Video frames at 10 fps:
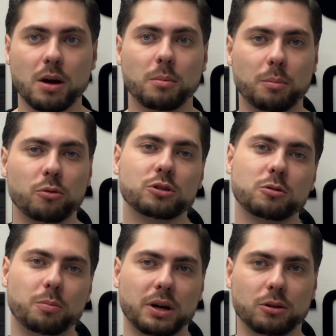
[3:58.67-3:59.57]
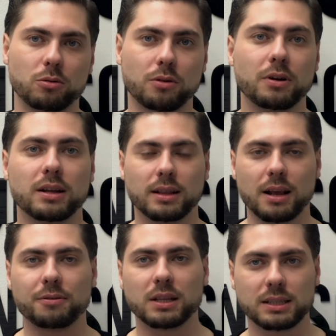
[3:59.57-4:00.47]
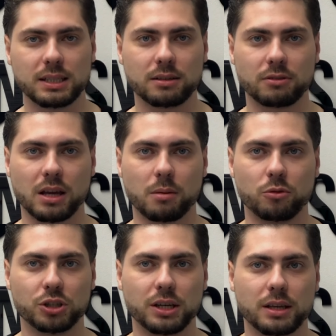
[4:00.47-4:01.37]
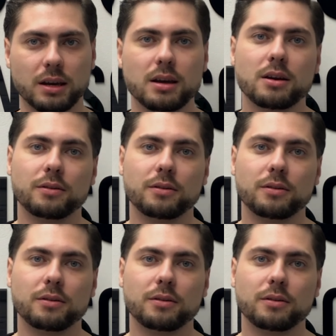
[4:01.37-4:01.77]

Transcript: по поиску партнеров для финансирования обучения.